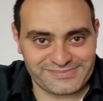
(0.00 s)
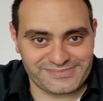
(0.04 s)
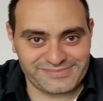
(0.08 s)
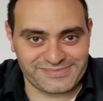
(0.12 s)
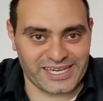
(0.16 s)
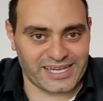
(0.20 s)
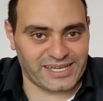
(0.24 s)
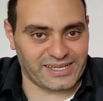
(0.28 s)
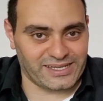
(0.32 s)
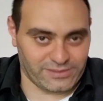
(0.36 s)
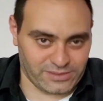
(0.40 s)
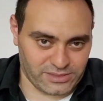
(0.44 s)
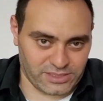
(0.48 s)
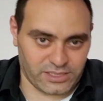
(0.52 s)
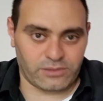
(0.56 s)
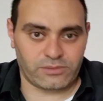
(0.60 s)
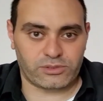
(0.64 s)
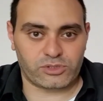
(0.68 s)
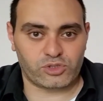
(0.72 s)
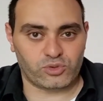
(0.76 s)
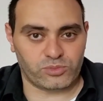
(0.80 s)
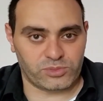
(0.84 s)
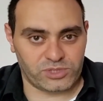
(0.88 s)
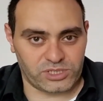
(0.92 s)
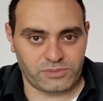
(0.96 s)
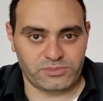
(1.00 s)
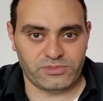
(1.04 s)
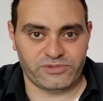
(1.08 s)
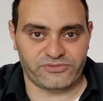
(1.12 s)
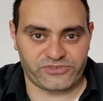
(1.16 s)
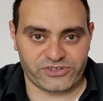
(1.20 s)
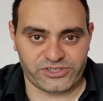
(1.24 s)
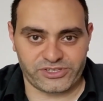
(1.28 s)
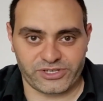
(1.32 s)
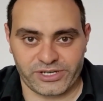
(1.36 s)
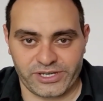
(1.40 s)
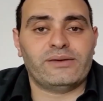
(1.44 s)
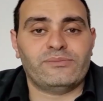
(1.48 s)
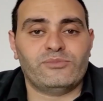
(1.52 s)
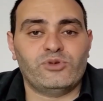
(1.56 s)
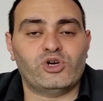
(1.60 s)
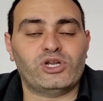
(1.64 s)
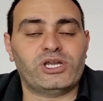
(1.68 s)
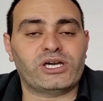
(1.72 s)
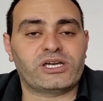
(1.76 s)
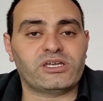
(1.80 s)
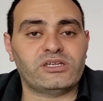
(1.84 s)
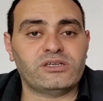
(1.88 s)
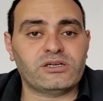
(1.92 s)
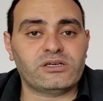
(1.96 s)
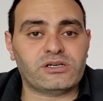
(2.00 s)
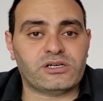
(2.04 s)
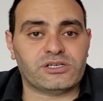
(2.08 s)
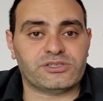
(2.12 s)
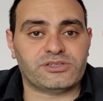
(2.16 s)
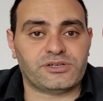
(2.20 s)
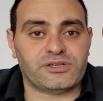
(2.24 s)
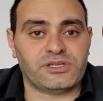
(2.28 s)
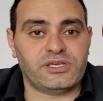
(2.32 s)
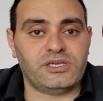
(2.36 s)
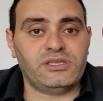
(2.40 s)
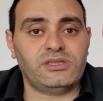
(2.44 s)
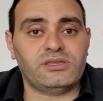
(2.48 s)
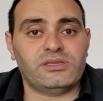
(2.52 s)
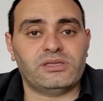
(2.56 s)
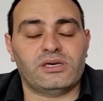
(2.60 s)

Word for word: يعني ده برضه من ضمن الفضائح بيقول لك ان القطريين